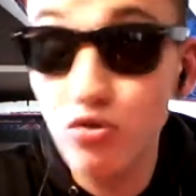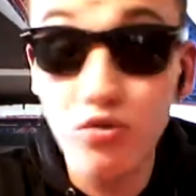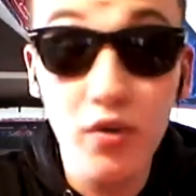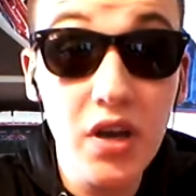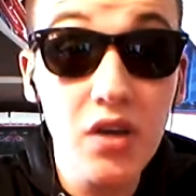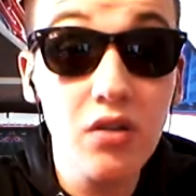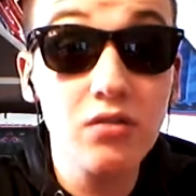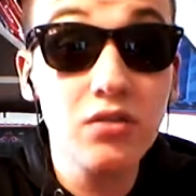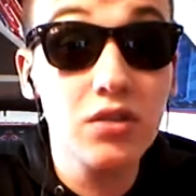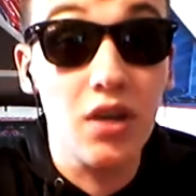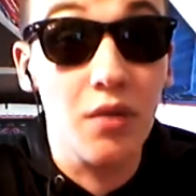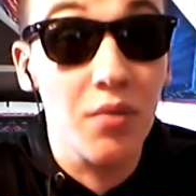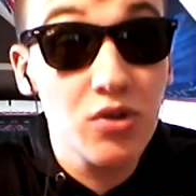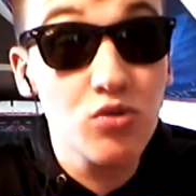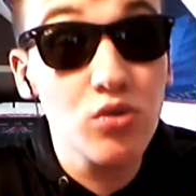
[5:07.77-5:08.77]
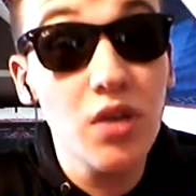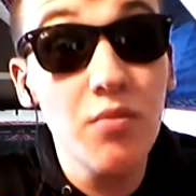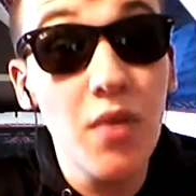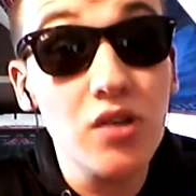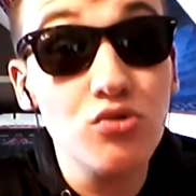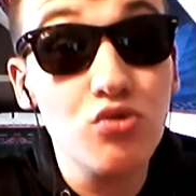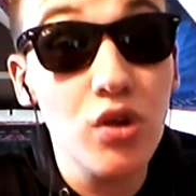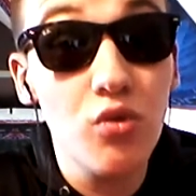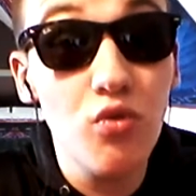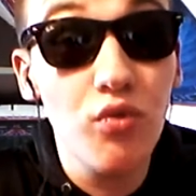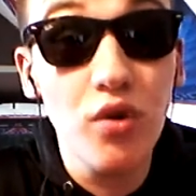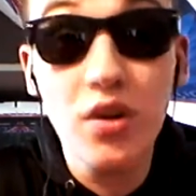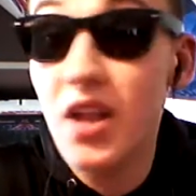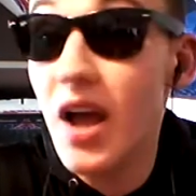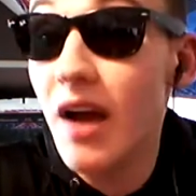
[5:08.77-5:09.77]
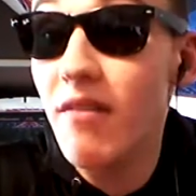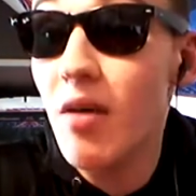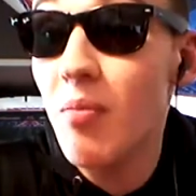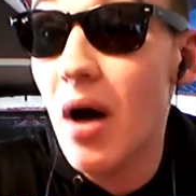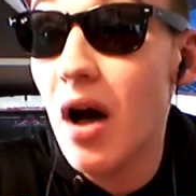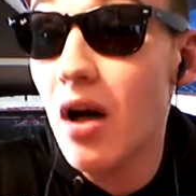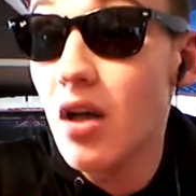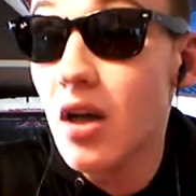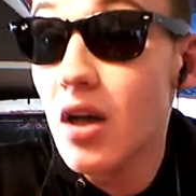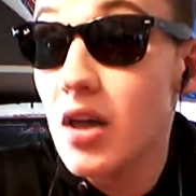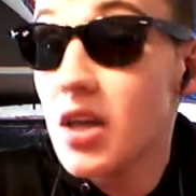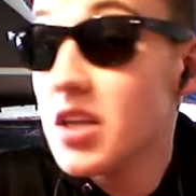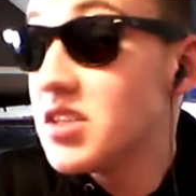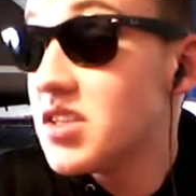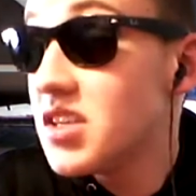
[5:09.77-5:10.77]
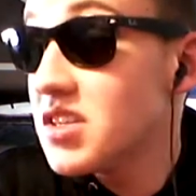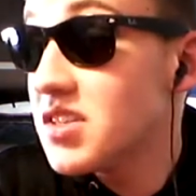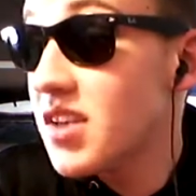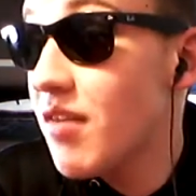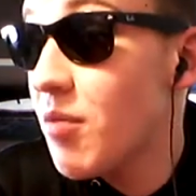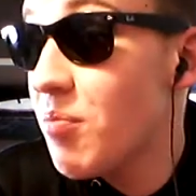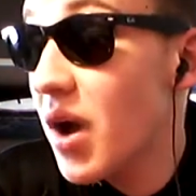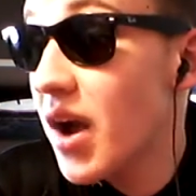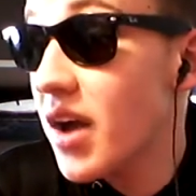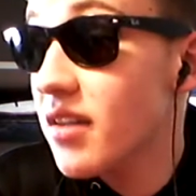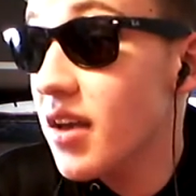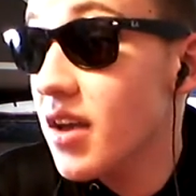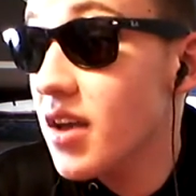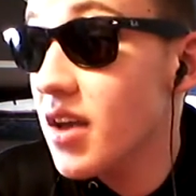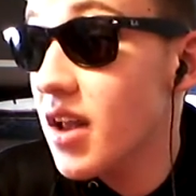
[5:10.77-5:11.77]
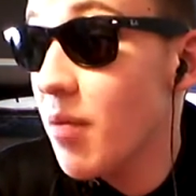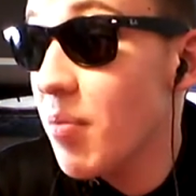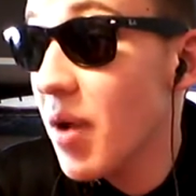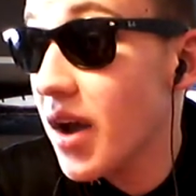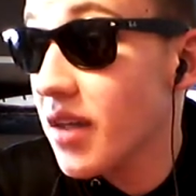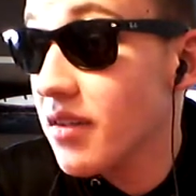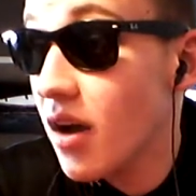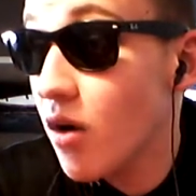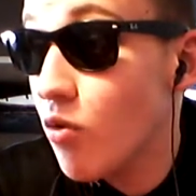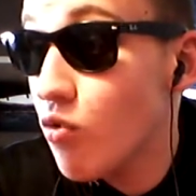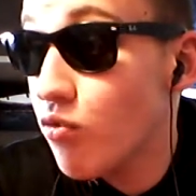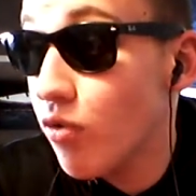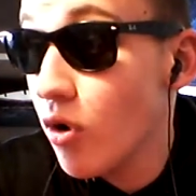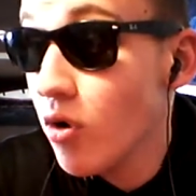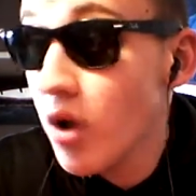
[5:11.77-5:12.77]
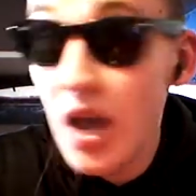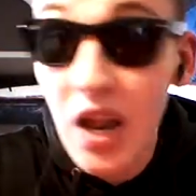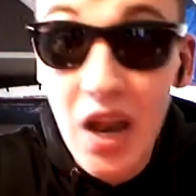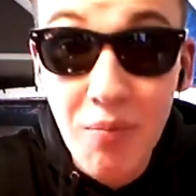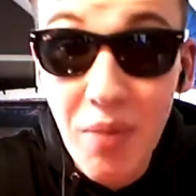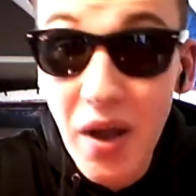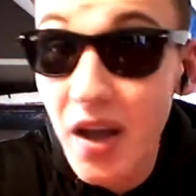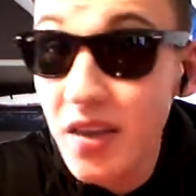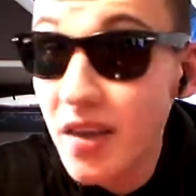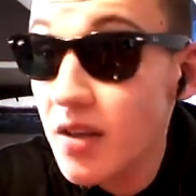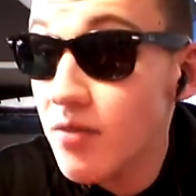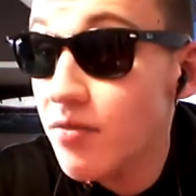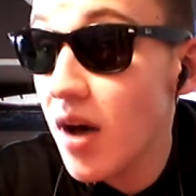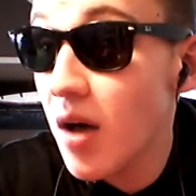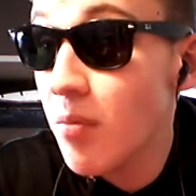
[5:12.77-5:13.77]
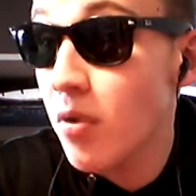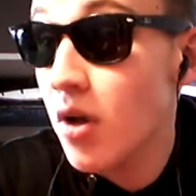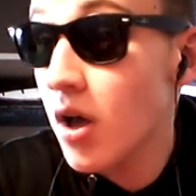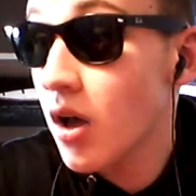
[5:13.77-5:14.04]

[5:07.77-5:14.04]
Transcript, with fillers: Tu vois t'as l'impression Neymar sur les coups francs il n'y arrivait pas il, il savait pas cadrer, il a pas cadré un coup franc, il a pas cadré une frappe.